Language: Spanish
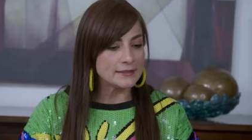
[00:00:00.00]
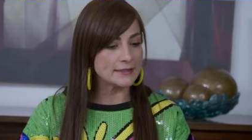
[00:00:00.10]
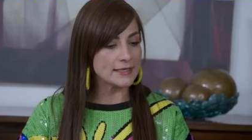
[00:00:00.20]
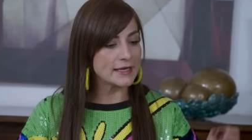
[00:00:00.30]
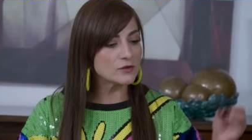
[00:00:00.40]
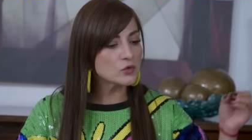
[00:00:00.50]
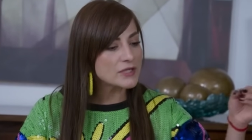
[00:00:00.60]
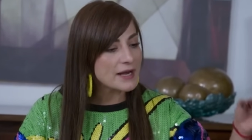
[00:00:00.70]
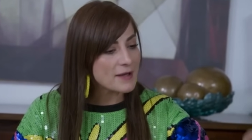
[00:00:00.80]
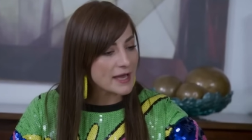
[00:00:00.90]
El día que tú
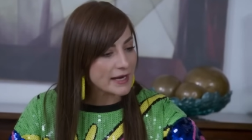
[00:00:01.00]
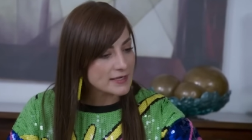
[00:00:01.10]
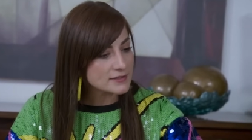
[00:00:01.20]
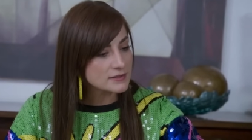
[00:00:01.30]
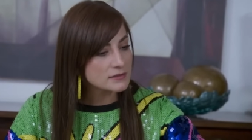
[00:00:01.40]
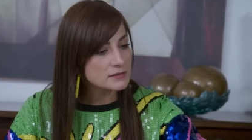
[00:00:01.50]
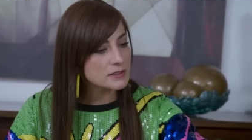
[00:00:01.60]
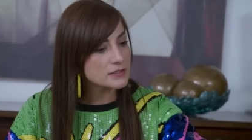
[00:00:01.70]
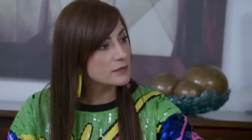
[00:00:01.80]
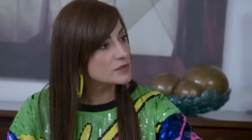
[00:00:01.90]
trabajes,
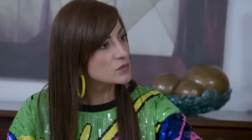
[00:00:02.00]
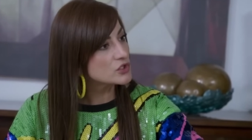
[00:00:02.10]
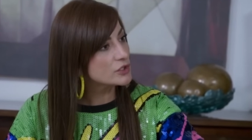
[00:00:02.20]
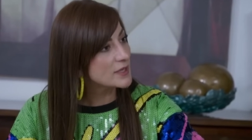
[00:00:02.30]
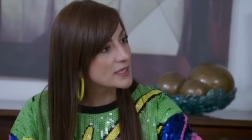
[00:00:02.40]
te sirves mucho